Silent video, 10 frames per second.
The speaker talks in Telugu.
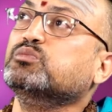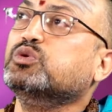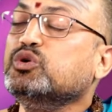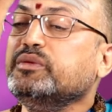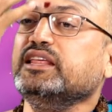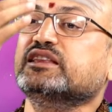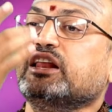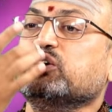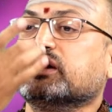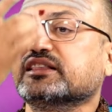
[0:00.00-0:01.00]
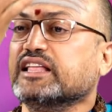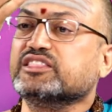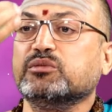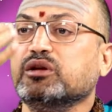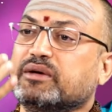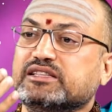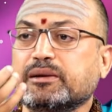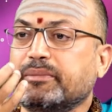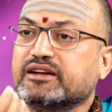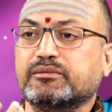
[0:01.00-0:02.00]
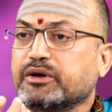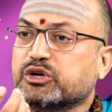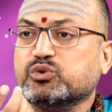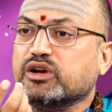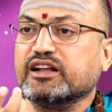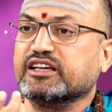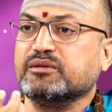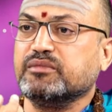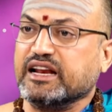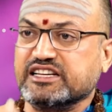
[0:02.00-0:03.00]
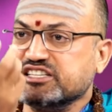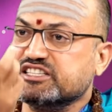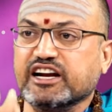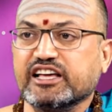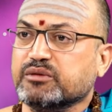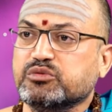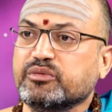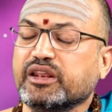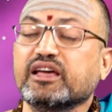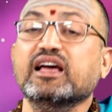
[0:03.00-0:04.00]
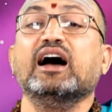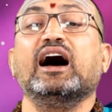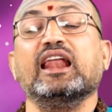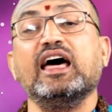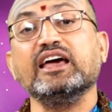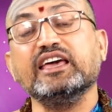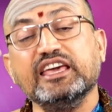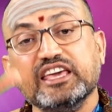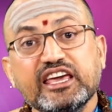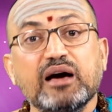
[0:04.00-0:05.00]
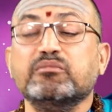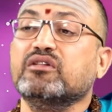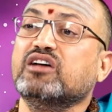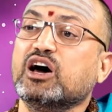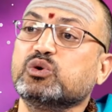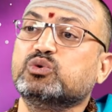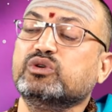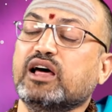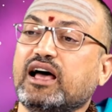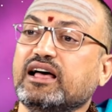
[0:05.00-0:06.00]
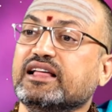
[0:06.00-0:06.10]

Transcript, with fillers: భూమిని తన యొక్క దంతముల మధ్య పెట్టుకున్నాడు కదమ్మా రక్షించాడు కదా భూమిని అలాగే ఈ అమ్మవారు కూడా